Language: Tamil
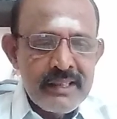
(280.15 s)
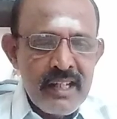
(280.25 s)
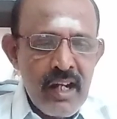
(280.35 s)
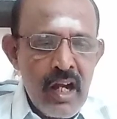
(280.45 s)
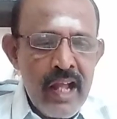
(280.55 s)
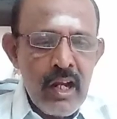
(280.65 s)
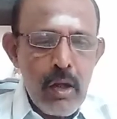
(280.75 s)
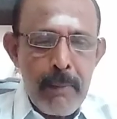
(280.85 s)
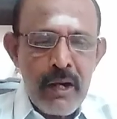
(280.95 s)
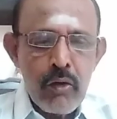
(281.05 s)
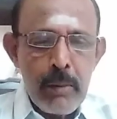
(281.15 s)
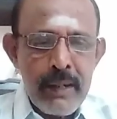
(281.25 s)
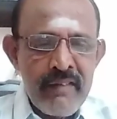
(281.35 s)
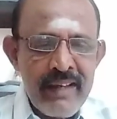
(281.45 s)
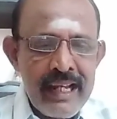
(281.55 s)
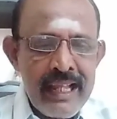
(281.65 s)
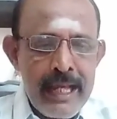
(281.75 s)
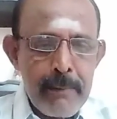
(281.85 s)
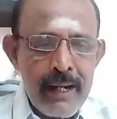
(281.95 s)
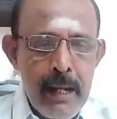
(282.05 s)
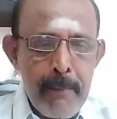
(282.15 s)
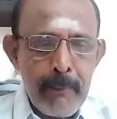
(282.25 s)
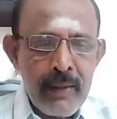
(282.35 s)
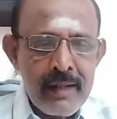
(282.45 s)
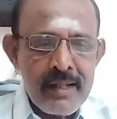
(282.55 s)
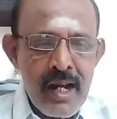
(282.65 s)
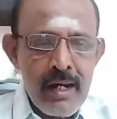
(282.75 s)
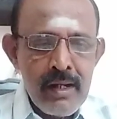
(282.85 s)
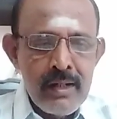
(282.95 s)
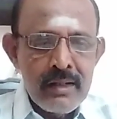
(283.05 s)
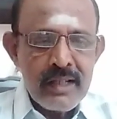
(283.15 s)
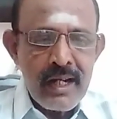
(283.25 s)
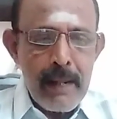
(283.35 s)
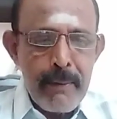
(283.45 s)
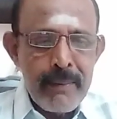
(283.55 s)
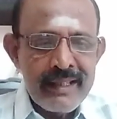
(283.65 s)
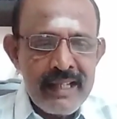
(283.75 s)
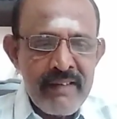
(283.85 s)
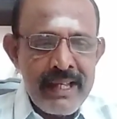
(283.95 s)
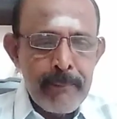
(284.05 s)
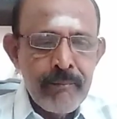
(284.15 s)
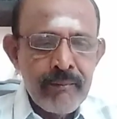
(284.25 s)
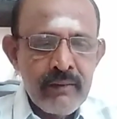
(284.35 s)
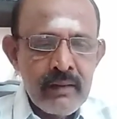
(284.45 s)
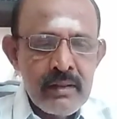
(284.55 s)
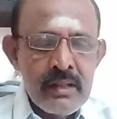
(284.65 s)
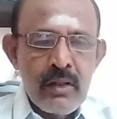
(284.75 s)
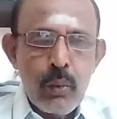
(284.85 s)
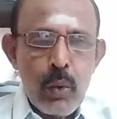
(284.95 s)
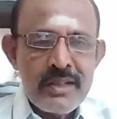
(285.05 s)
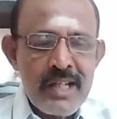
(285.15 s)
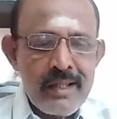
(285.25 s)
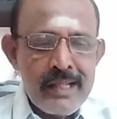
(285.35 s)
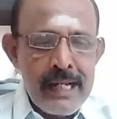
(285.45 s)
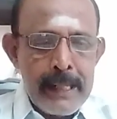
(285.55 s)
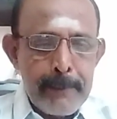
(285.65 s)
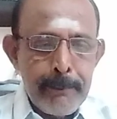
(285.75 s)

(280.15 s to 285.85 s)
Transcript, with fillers: சிறு காயங்களோ பண உழப்போ இவைகளை ஏற்படலாம் அதனால் தற்காப்பு மிக தேவை கோசாரத்தில்